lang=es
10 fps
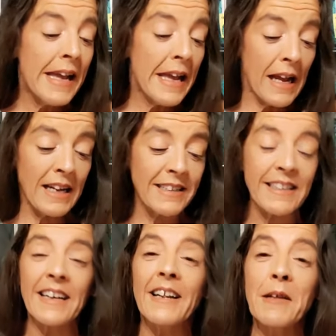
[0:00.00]
El
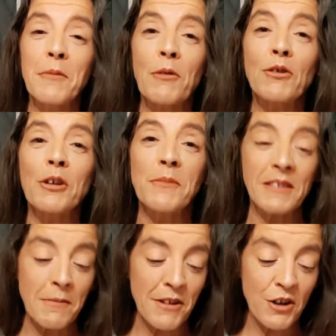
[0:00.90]
siguiente producto
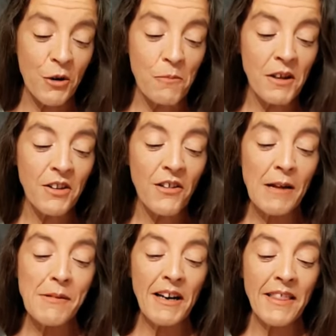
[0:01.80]
tamaño completo de
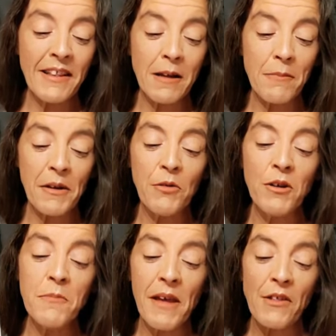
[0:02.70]
la marca Zetapil,
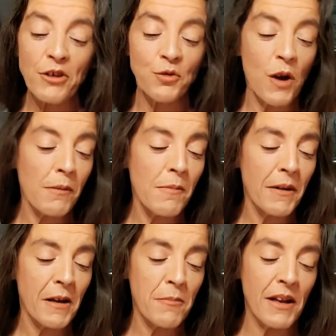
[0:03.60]
un limpiador suave
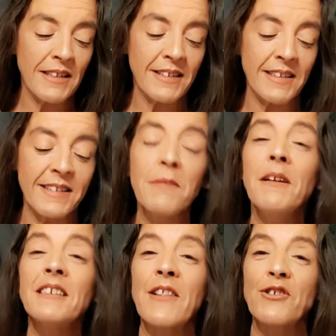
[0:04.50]
para pieles
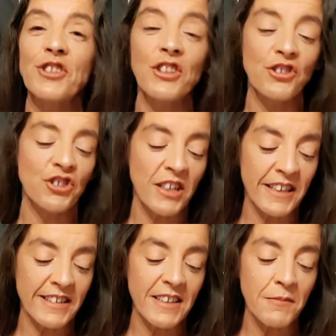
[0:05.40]
sensibles de
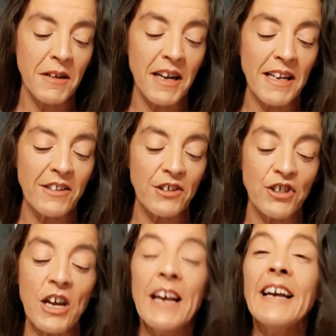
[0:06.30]
236
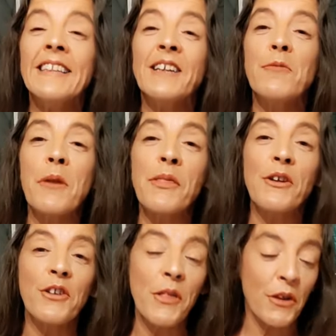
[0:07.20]
mililitros. Tiene un
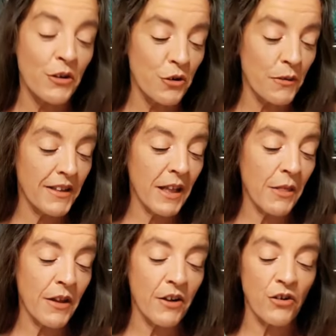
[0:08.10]
precio de
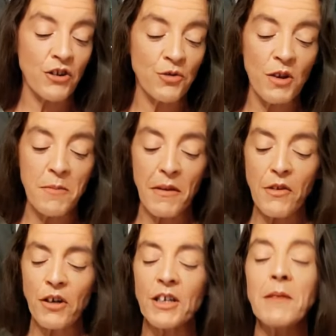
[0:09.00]
13,95 y es un
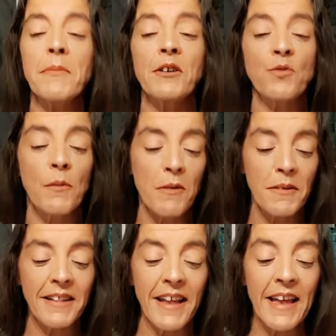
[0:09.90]
limpiador que limpia
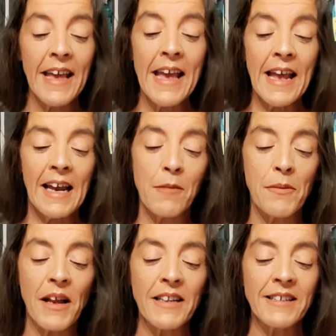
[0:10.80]
suavemente
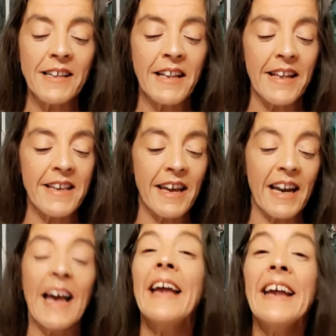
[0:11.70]
la piel sin
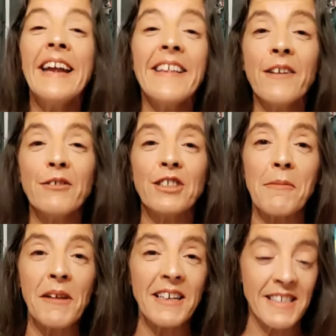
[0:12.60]
dañarla. Y de
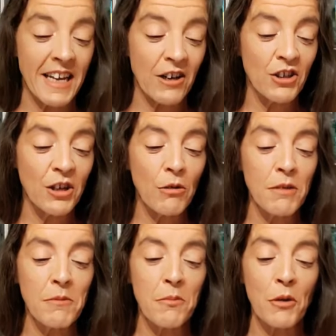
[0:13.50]
nuestra amiga Charlotte, el
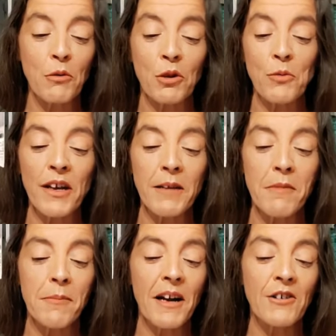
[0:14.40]
último producto, una
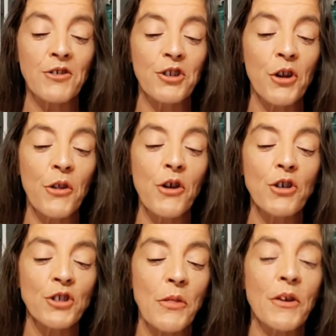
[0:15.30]
crema para el contorno de
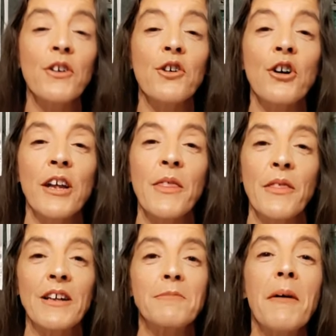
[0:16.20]
ojos de
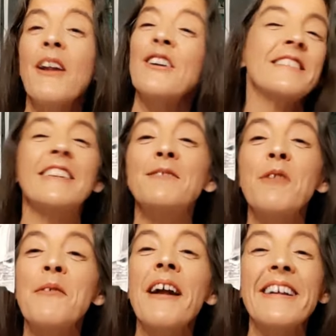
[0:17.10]
5,15. Espero que estéis
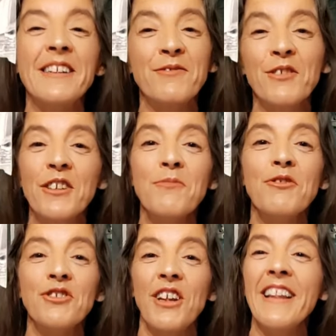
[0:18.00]
muy bien, que disfrutéis
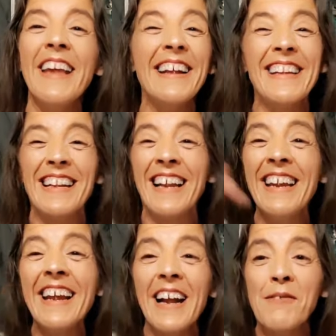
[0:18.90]
mucho del día y ya
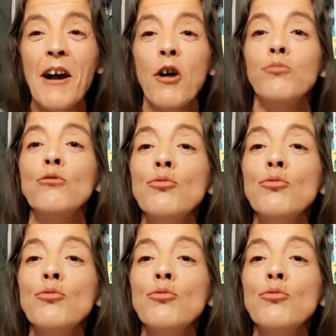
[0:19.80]
el link abajo.